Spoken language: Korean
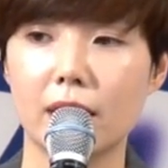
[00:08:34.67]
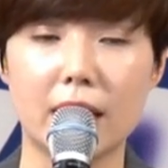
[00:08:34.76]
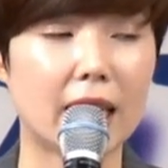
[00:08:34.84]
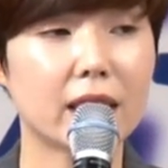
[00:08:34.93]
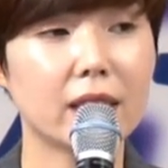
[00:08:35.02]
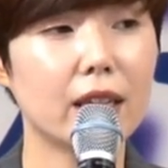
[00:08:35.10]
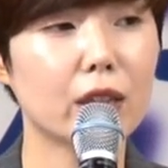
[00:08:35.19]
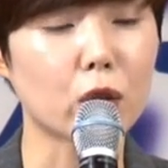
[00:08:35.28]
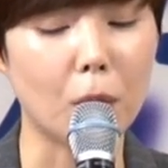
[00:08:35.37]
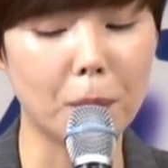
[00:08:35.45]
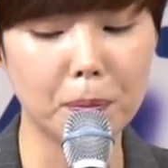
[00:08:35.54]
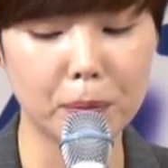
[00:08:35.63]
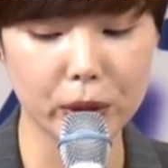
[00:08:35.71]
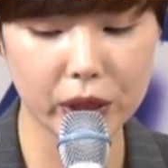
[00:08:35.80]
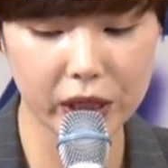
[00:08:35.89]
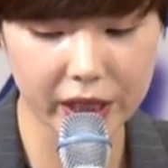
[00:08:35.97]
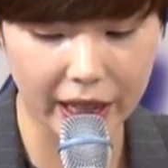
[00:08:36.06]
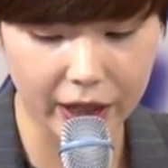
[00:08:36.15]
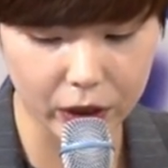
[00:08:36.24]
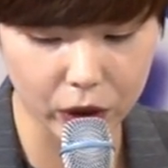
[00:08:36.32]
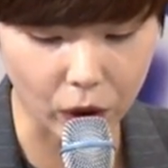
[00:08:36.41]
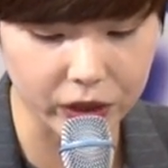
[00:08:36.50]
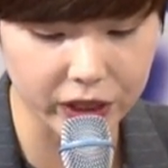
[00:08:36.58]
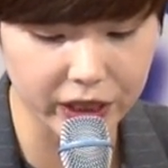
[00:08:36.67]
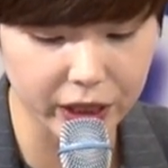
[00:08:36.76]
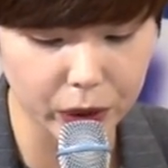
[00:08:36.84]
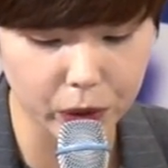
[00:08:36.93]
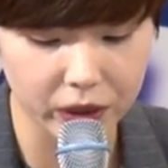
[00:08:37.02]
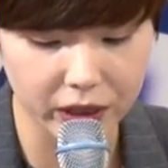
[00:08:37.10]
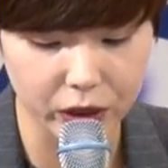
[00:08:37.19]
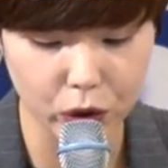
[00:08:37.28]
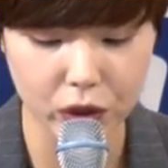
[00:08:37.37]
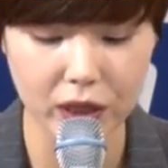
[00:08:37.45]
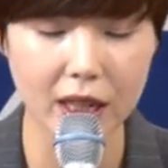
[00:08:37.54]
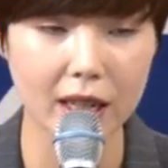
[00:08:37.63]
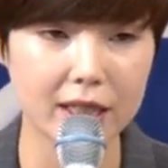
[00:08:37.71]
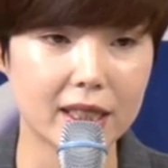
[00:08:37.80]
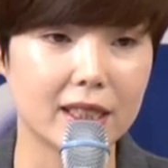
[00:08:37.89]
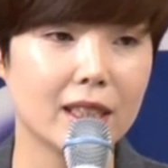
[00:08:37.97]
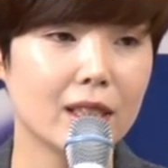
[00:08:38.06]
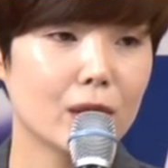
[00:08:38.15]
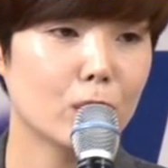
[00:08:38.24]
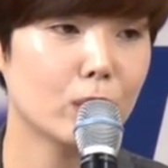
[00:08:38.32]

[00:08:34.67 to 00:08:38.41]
자신의 전부를 내어 던질 수 있는 순간은